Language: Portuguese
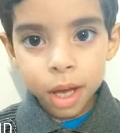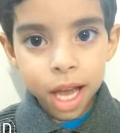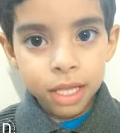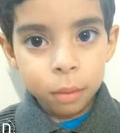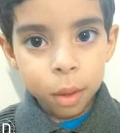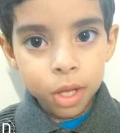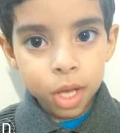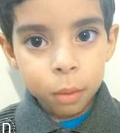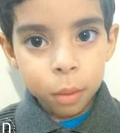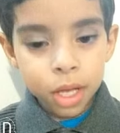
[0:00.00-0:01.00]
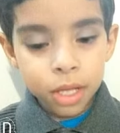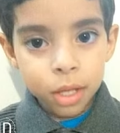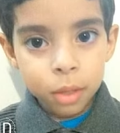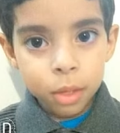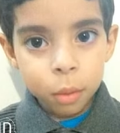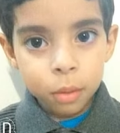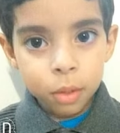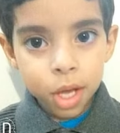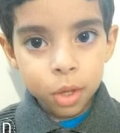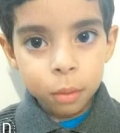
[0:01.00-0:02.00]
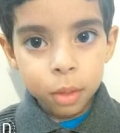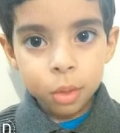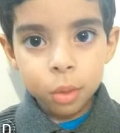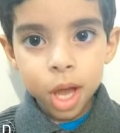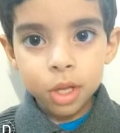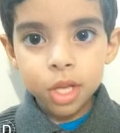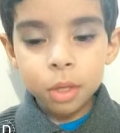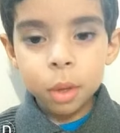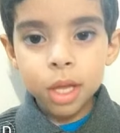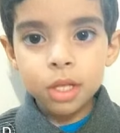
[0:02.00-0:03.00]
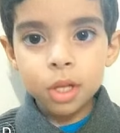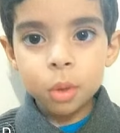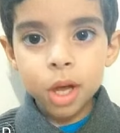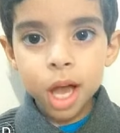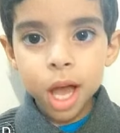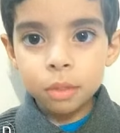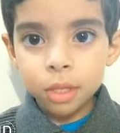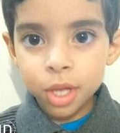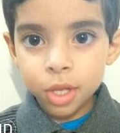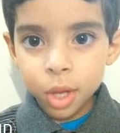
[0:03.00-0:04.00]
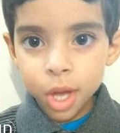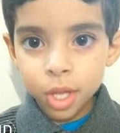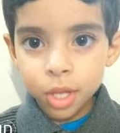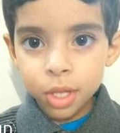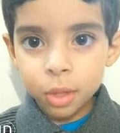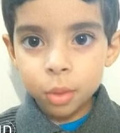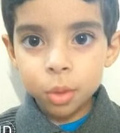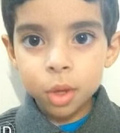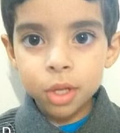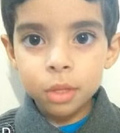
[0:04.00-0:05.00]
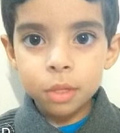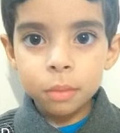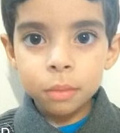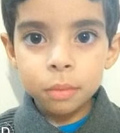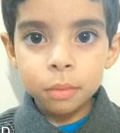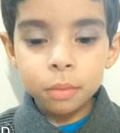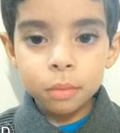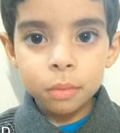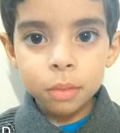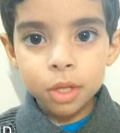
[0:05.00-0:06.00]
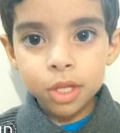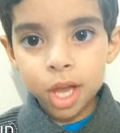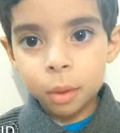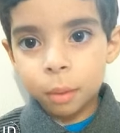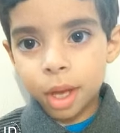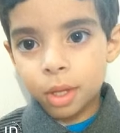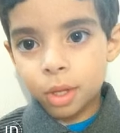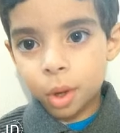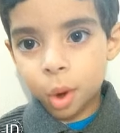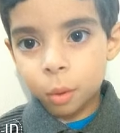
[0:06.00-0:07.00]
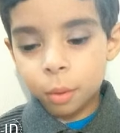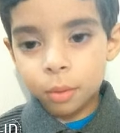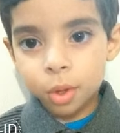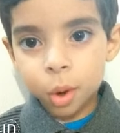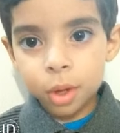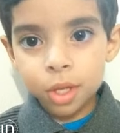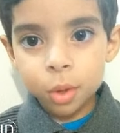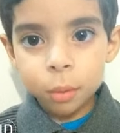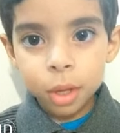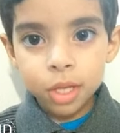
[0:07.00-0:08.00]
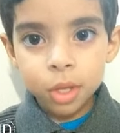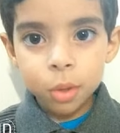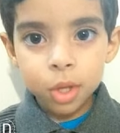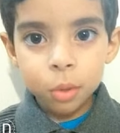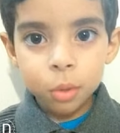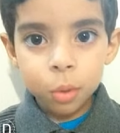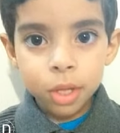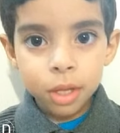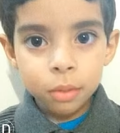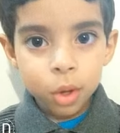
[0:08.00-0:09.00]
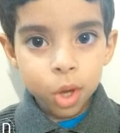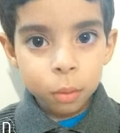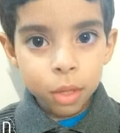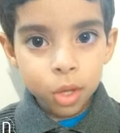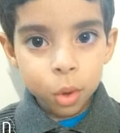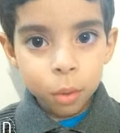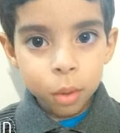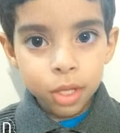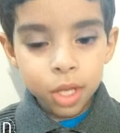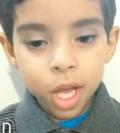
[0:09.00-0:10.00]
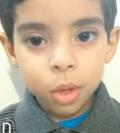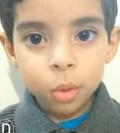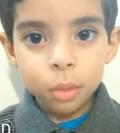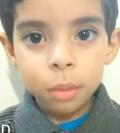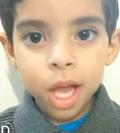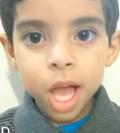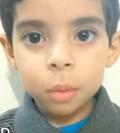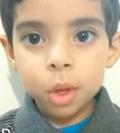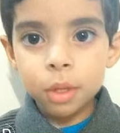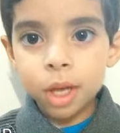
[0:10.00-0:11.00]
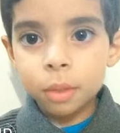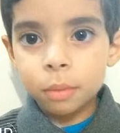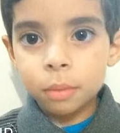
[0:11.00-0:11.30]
As imagens pareciam se mover e os personagens pareciam ganhar vida diante de seus olhos. De repente, uma figura sombria surgiu do livro e começou a persegui-los pela cabana.